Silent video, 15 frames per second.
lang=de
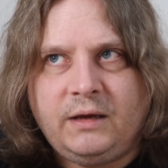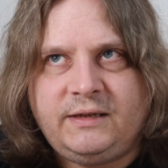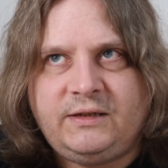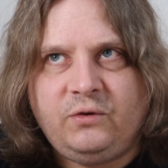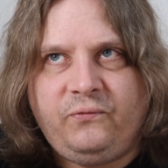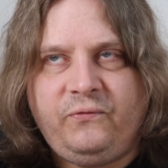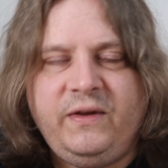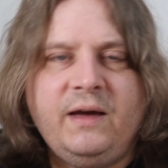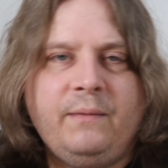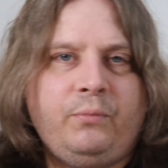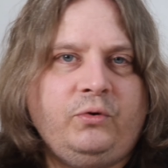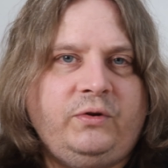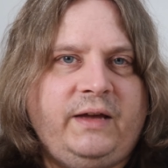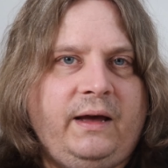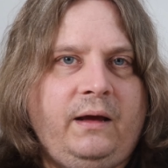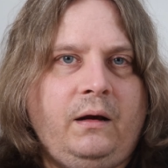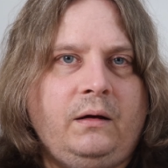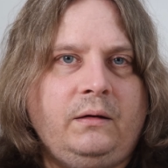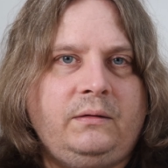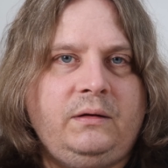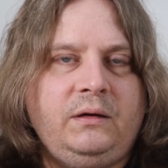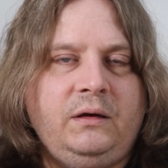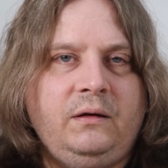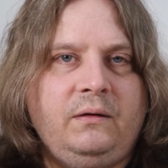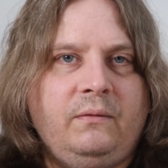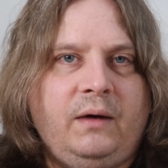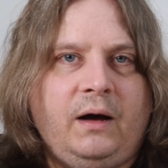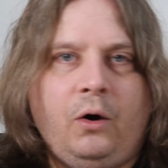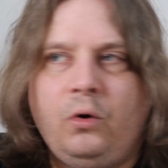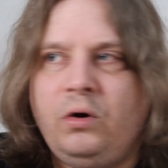Sophia Butella, die
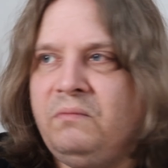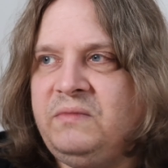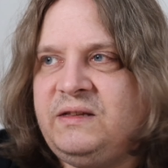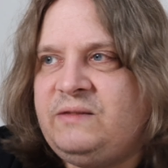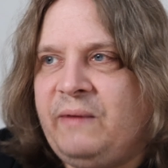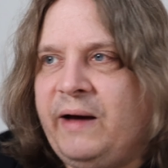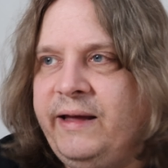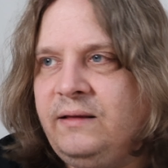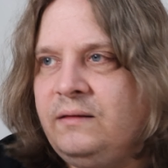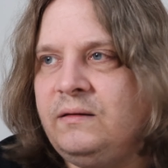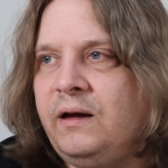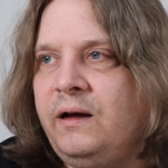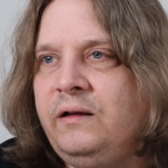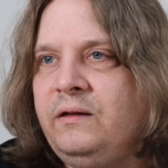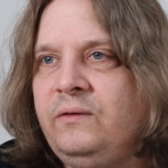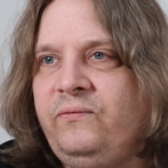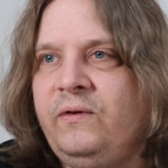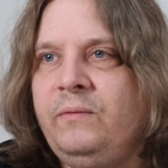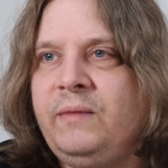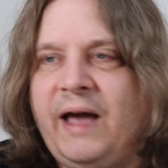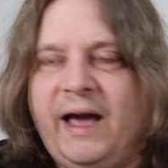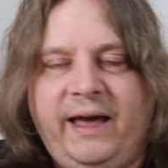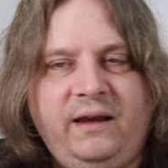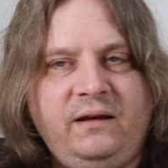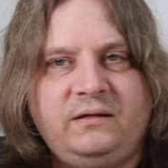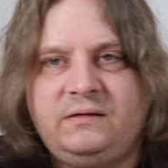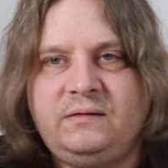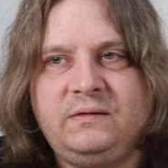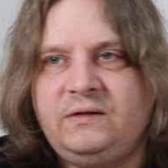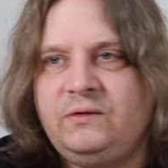auch im zweiten Teil den Film
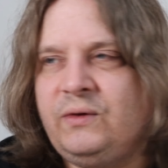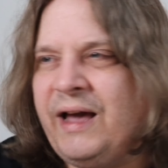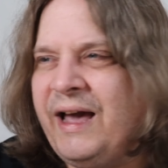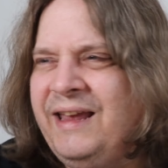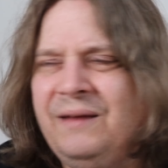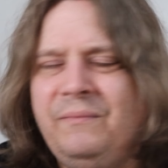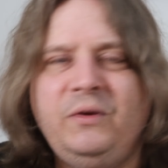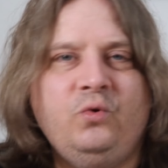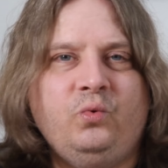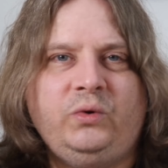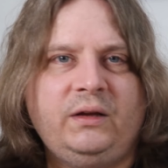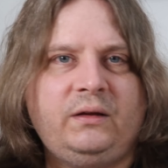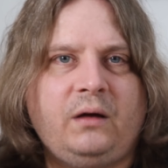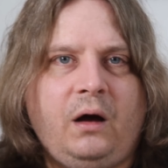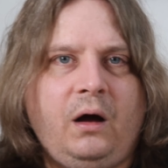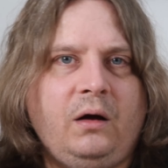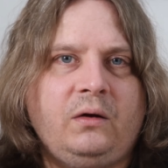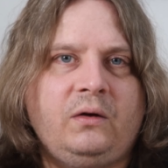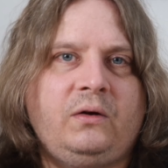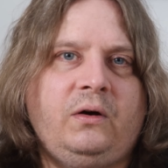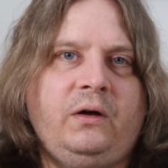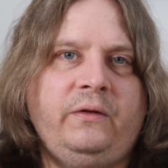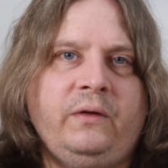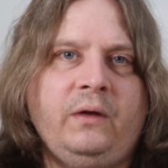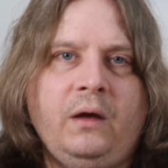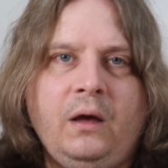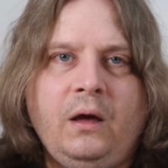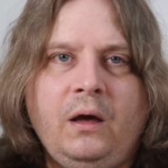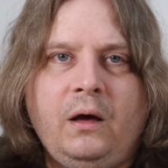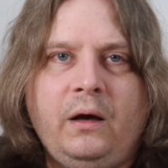keines, zu keiner Minute tragen kann.
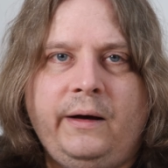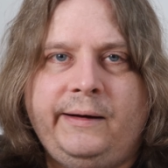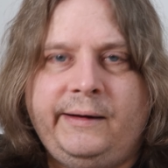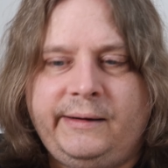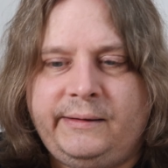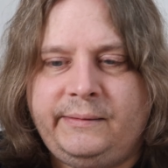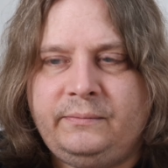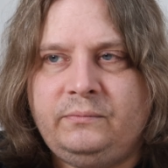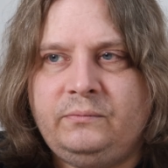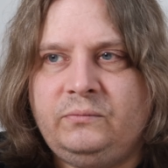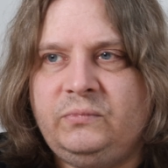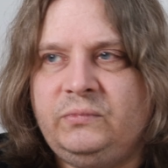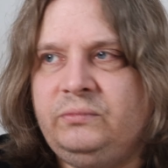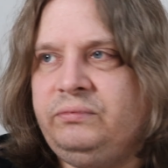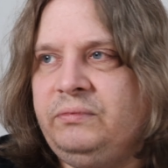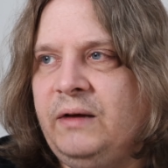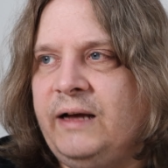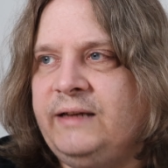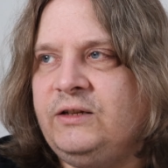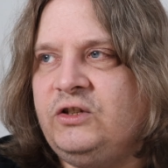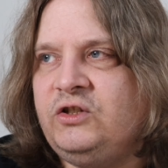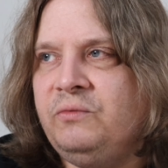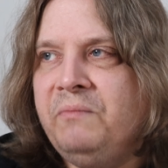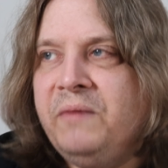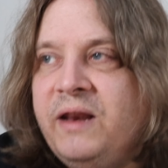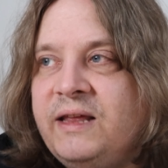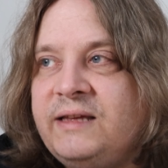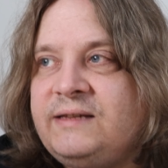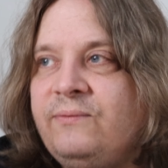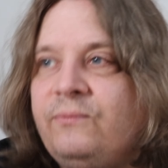Ähm, also
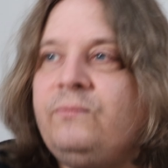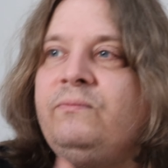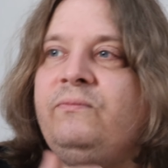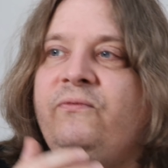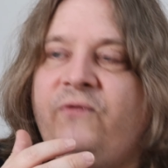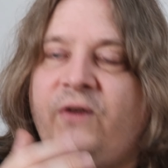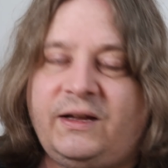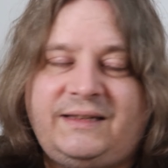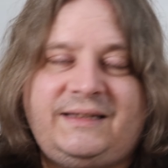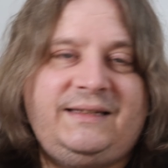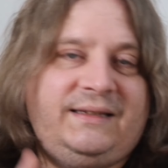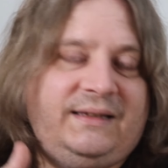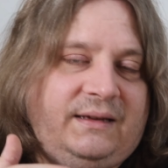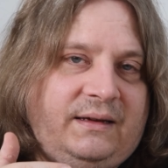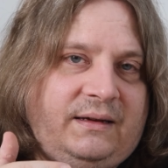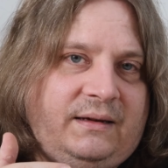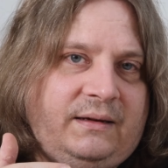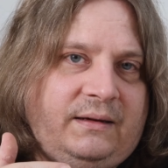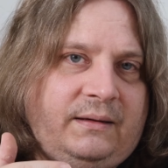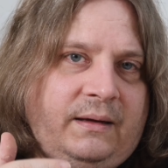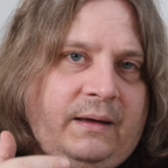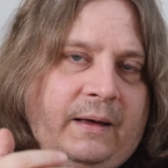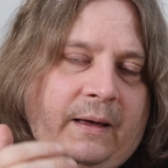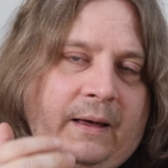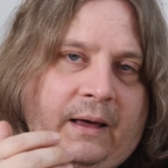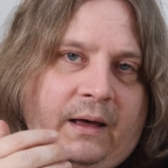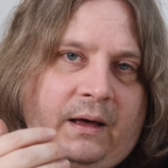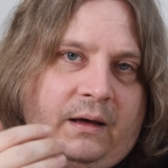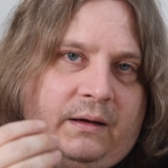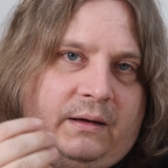zumindest was äh,
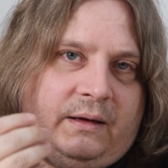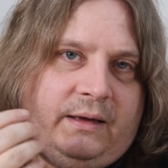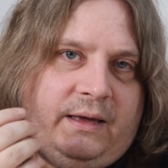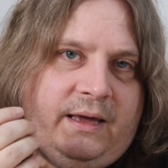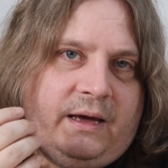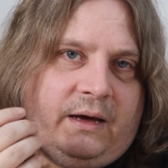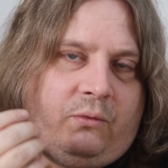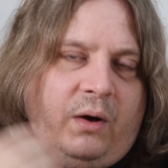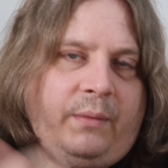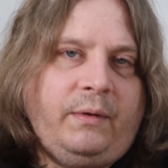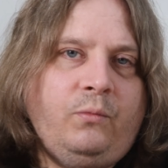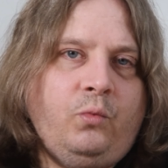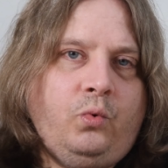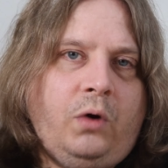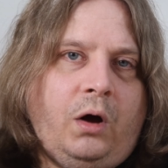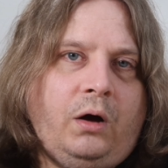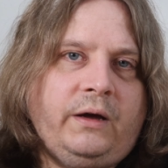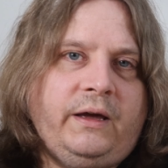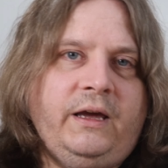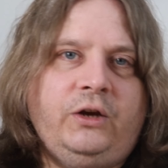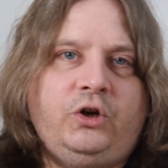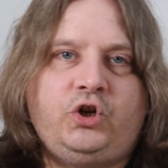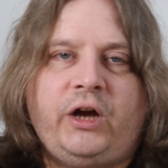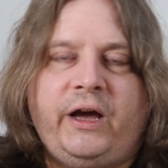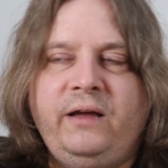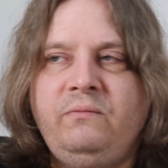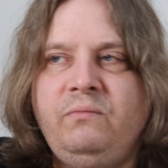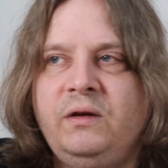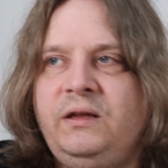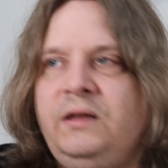hier Rebel Moon angeht,
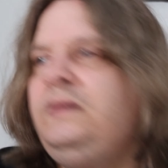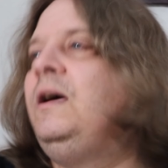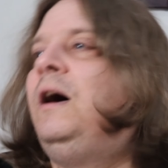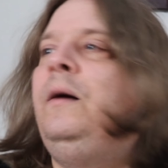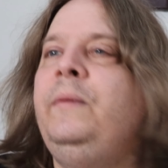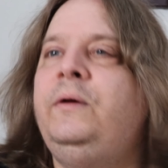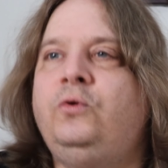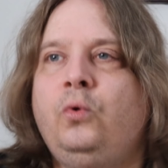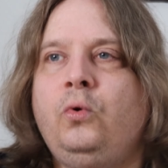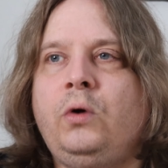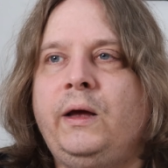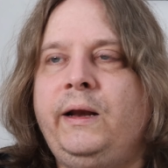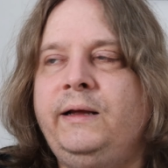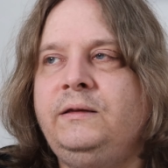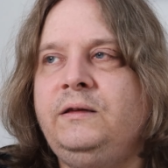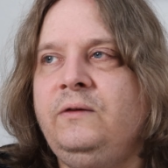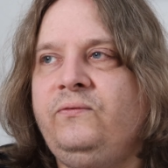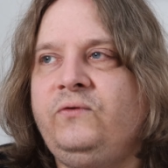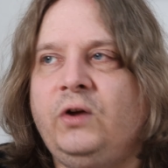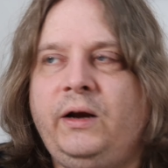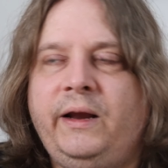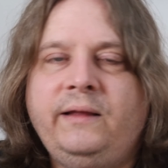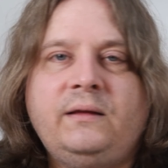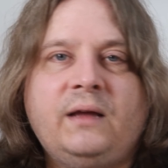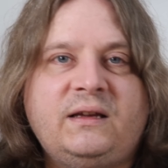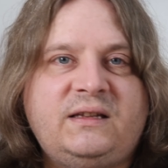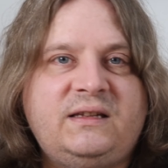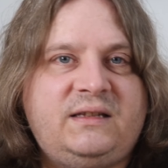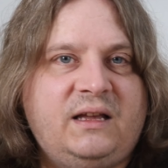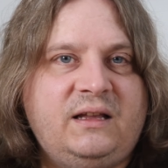scheint mir die Dame doch relativ
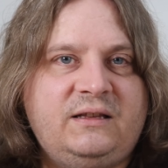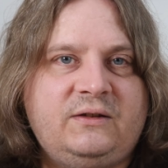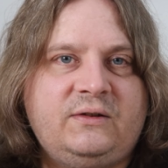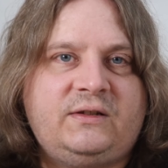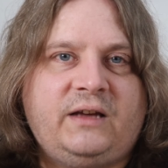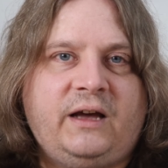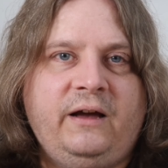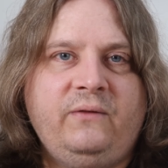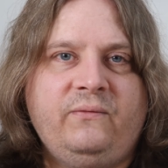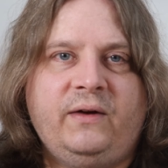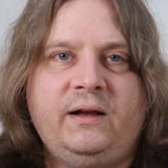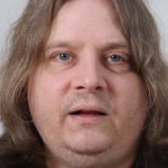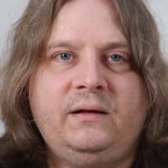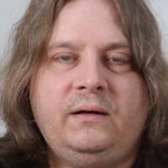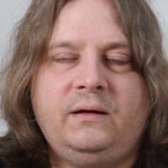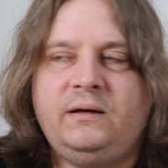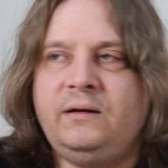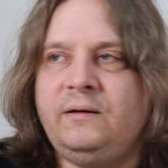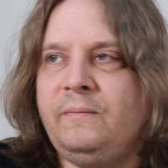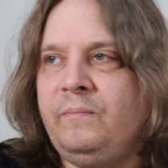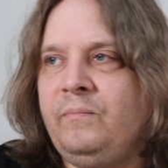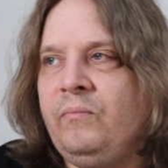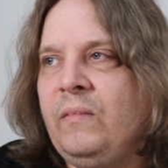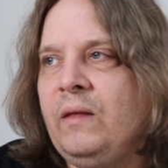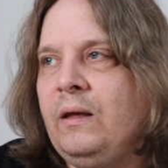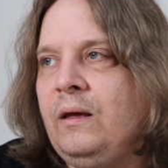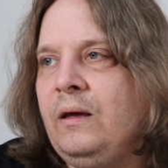talentresistent zu sein, weil ähm,